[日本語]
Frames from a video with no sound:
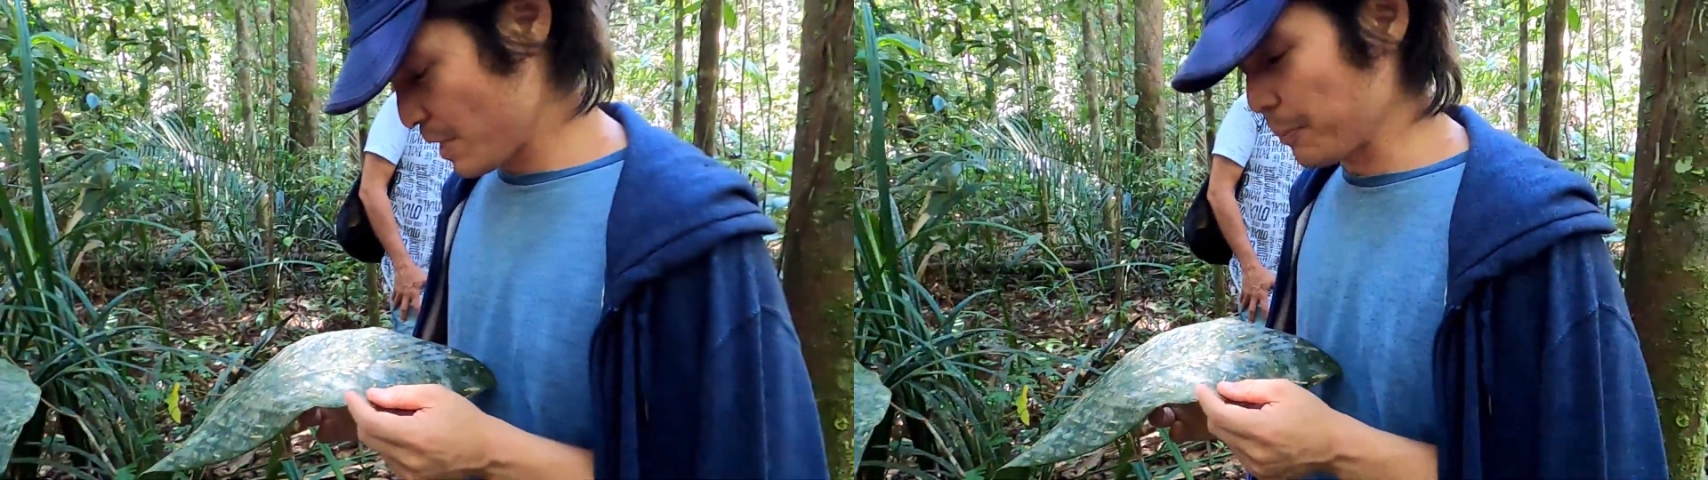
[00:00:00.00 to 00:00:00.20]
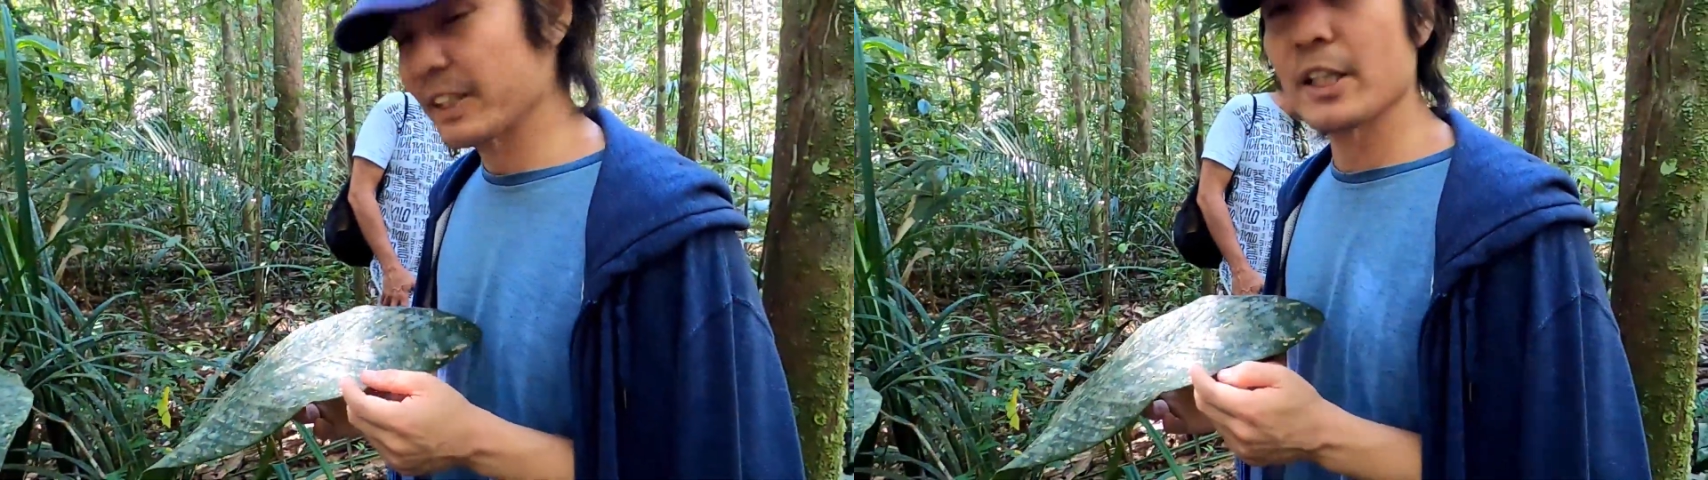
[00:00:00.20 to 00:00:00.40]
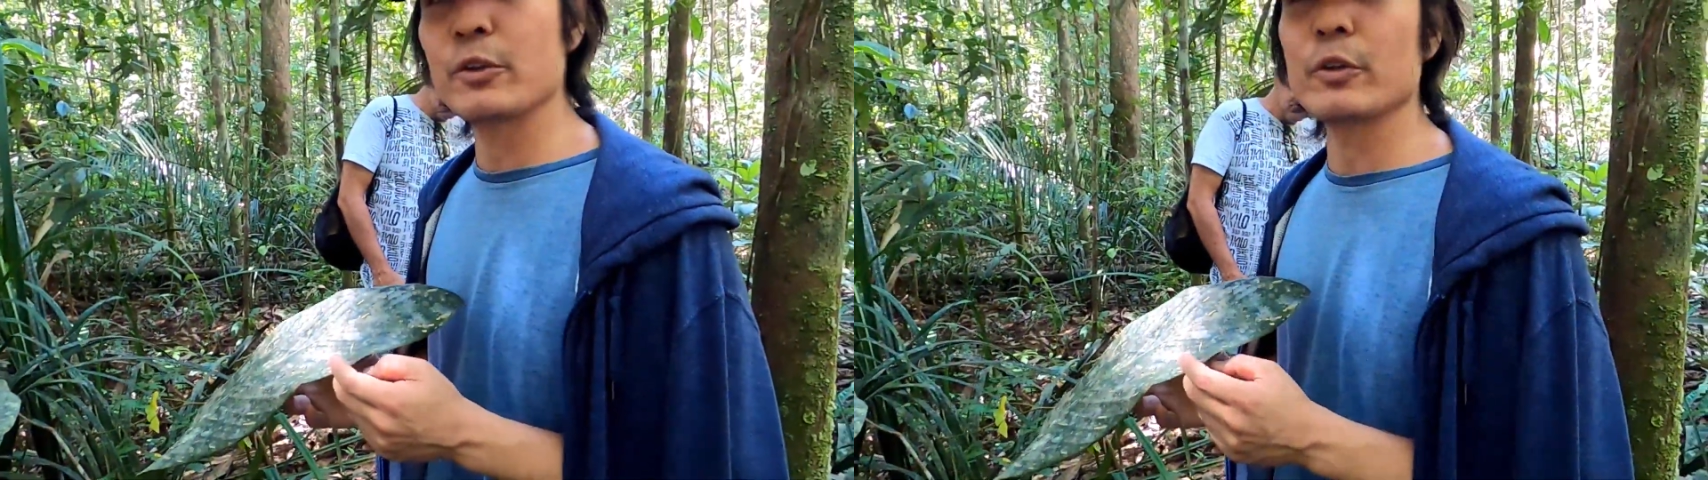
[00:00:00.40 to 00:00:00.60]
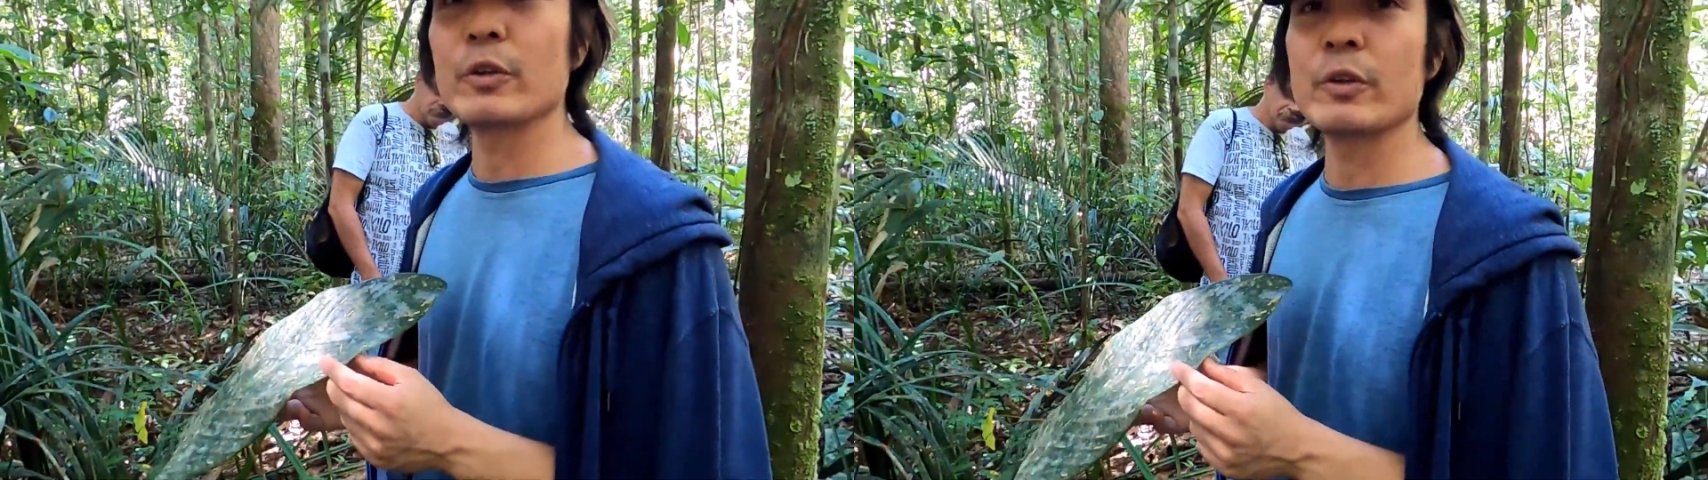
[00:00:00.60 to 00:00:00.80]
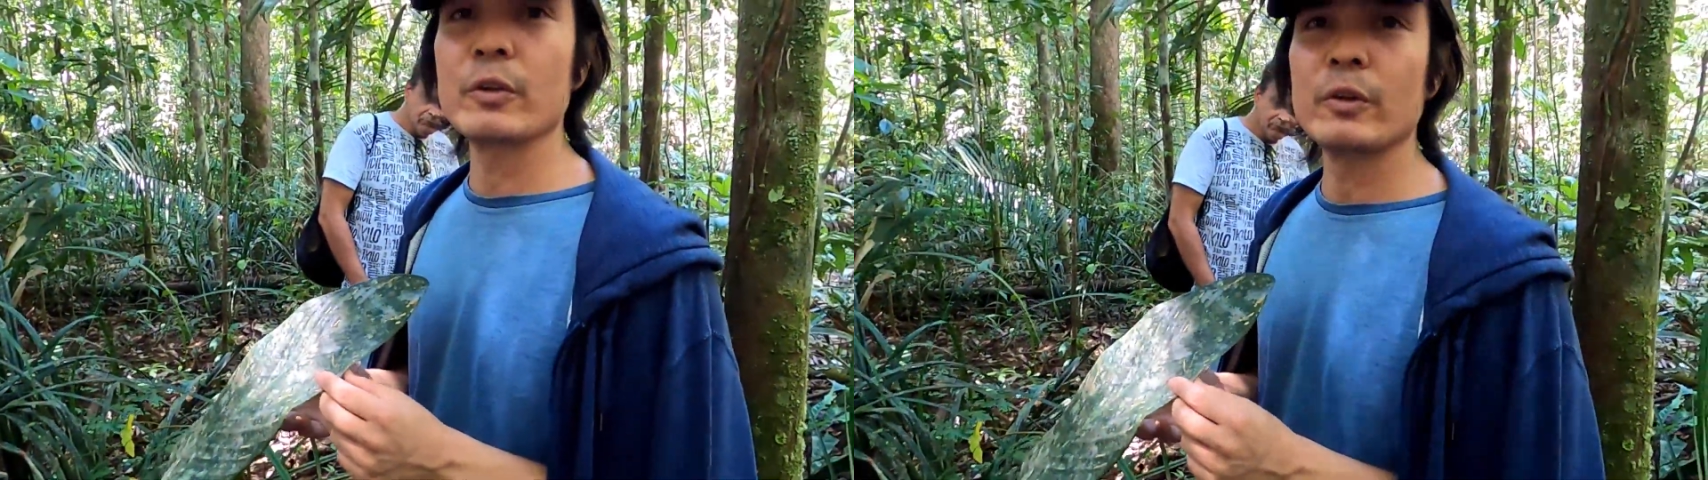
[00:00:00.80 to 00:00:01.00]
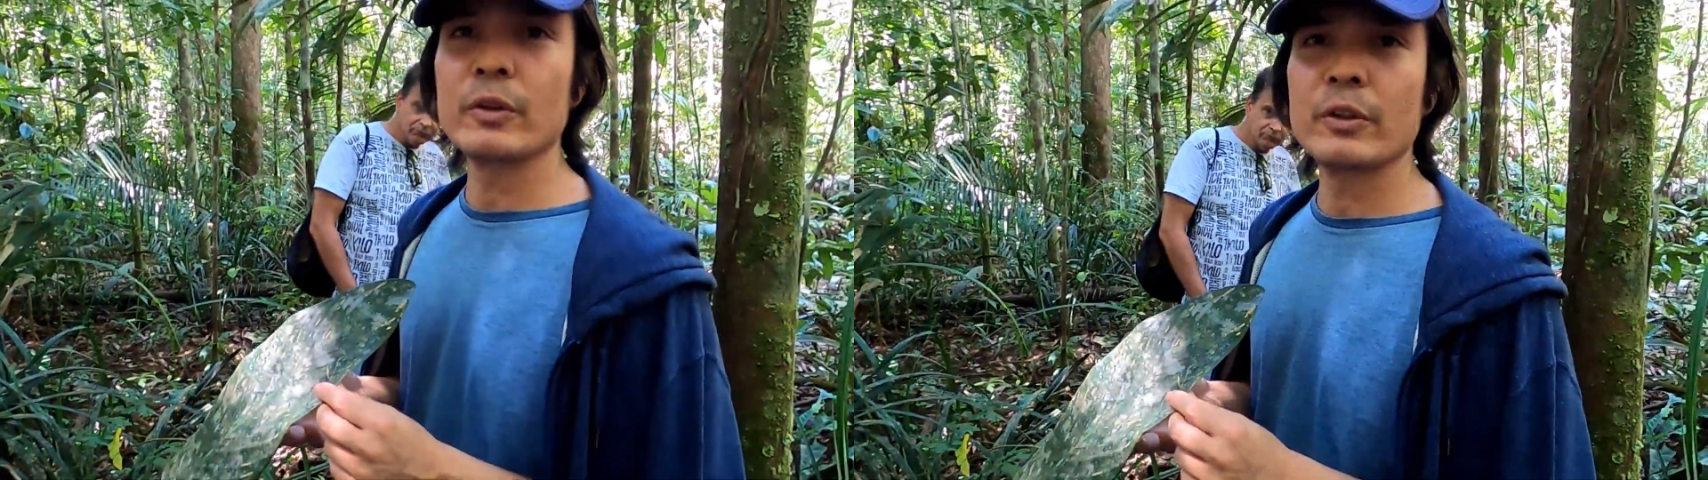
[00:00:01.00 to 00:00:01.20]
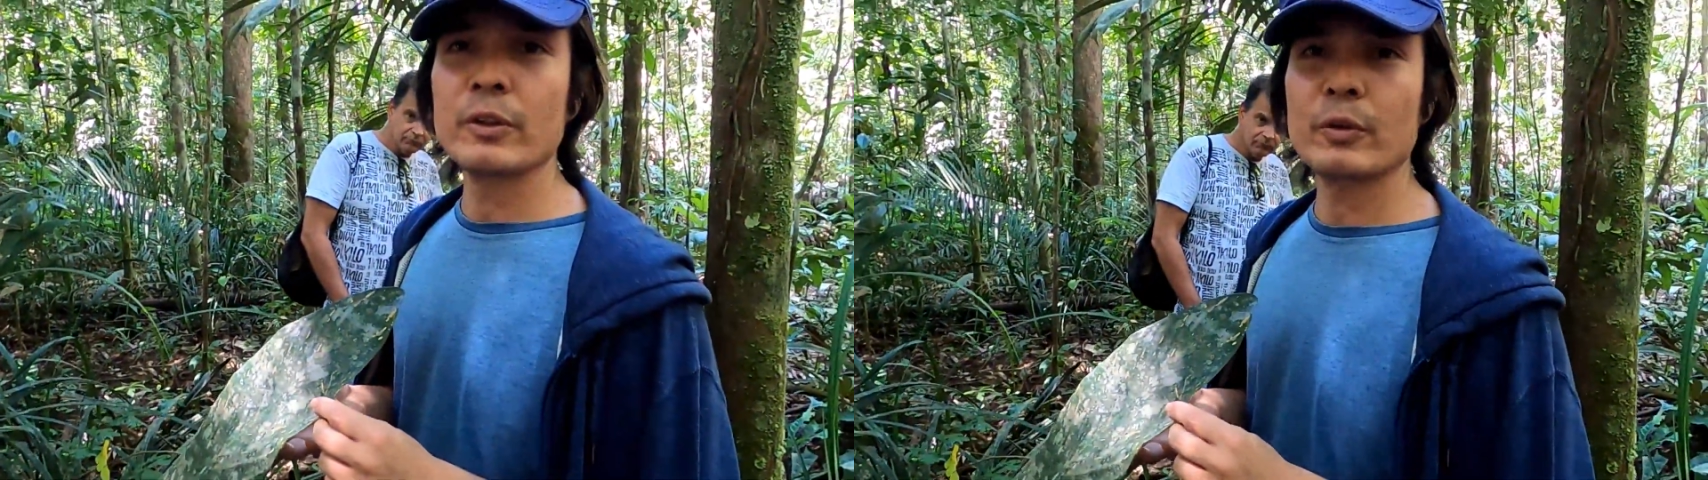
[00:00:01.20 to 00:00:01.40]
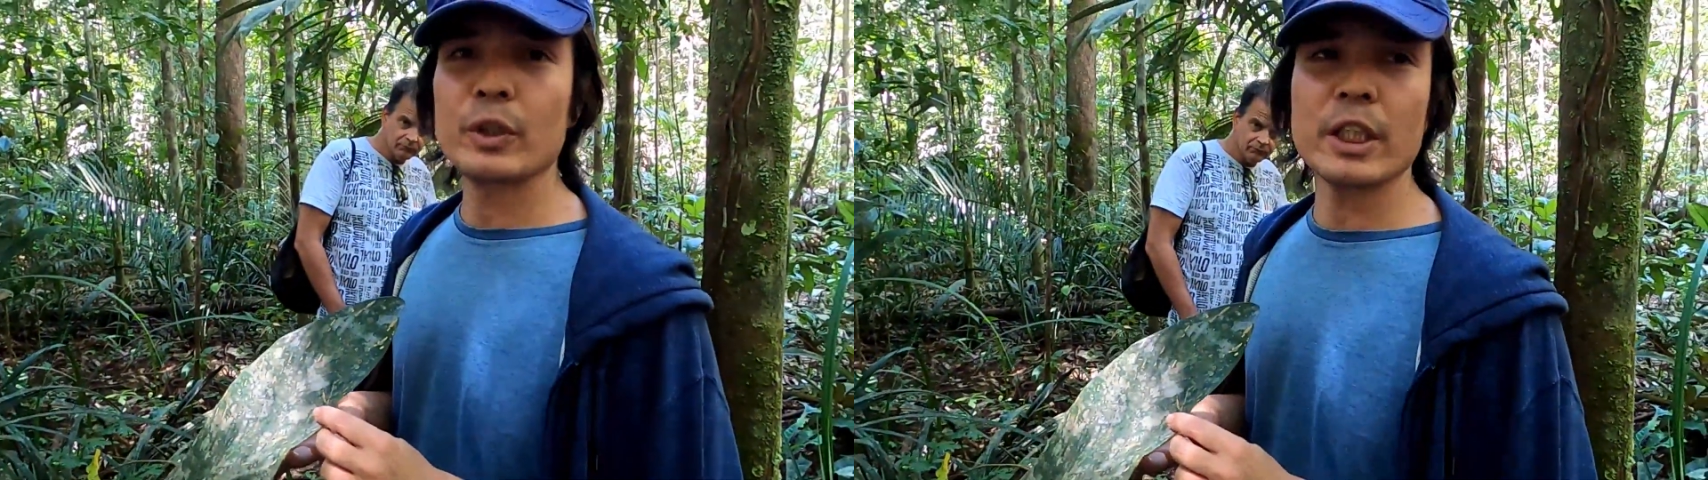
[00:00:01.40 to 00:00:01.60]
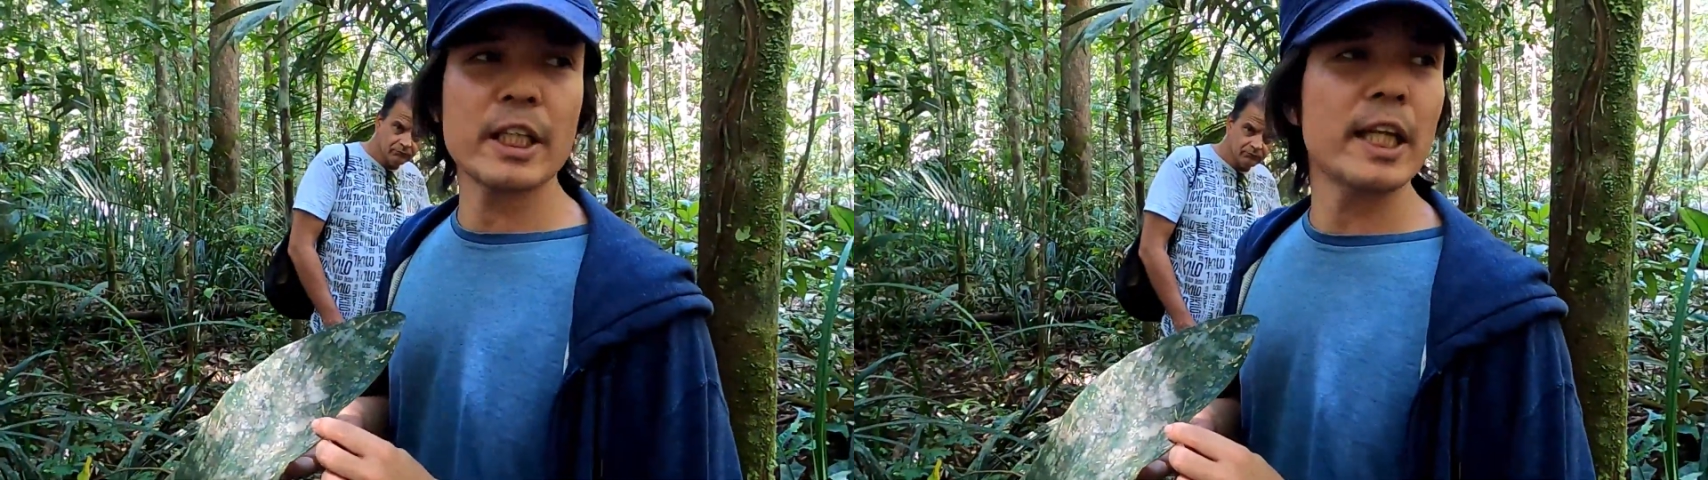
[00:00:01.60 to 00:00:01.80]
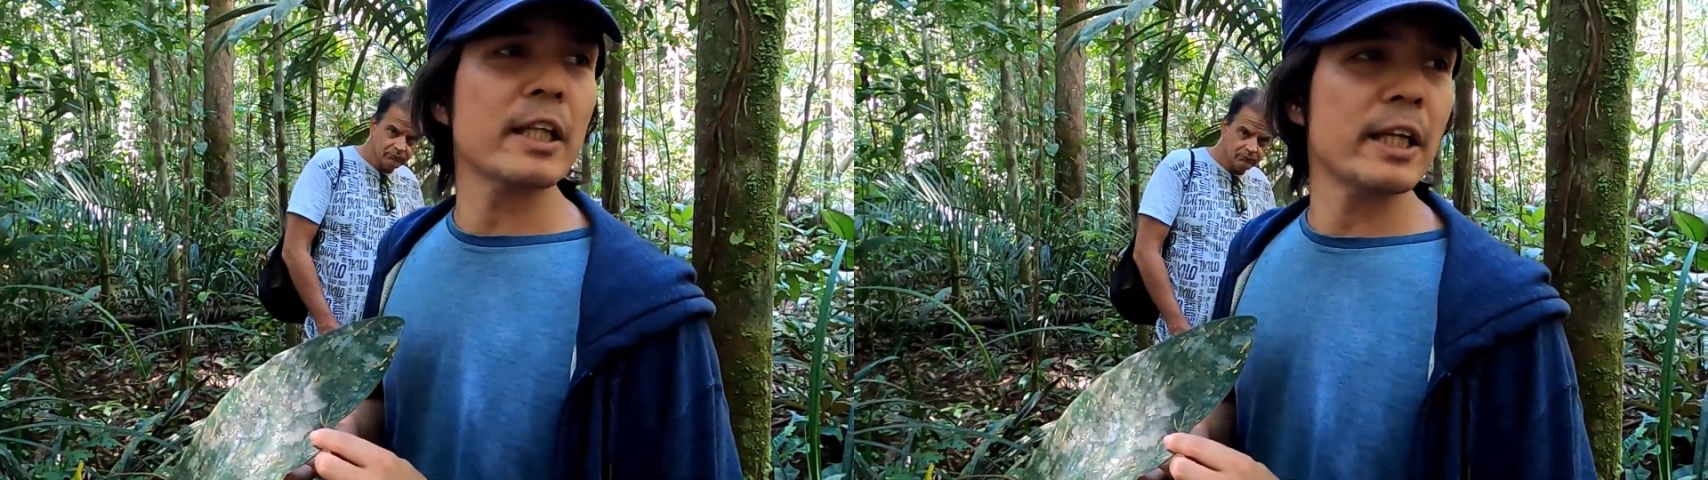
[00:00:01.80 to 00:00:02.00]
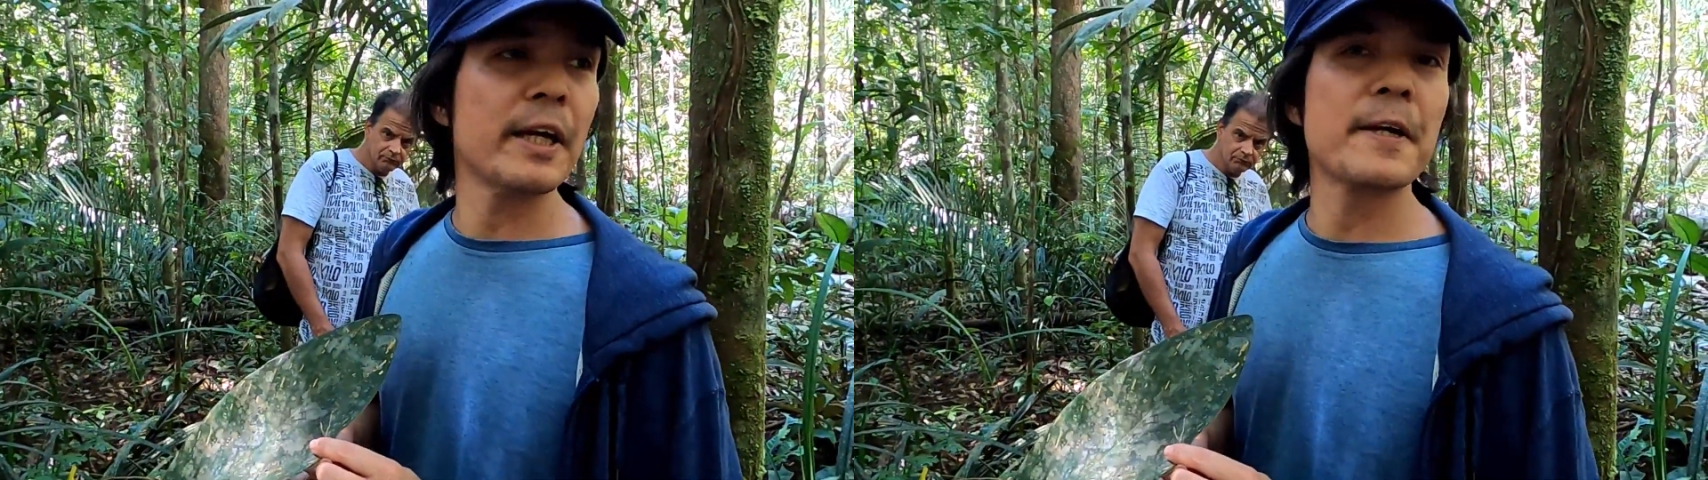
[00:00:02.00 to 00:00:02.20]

やっぱりジャングル空気が綺麗だね